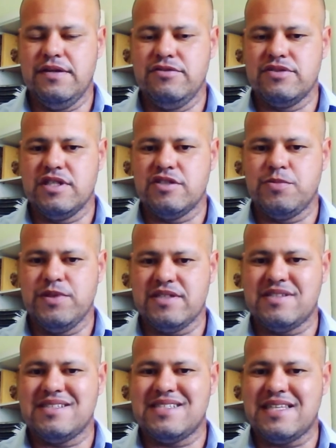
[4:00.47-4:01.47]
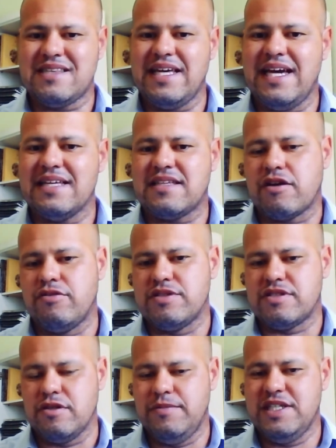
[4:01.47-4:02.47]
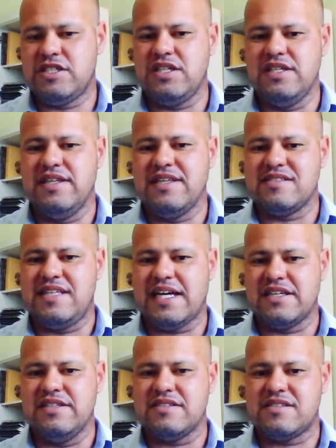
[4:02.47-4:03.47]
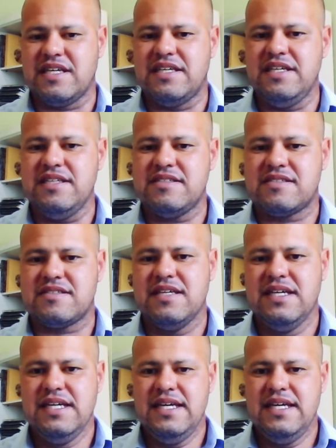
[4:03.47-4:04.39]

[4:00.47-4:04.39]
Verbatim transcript: nos anos 1970, condição mantida nas décadas seguintes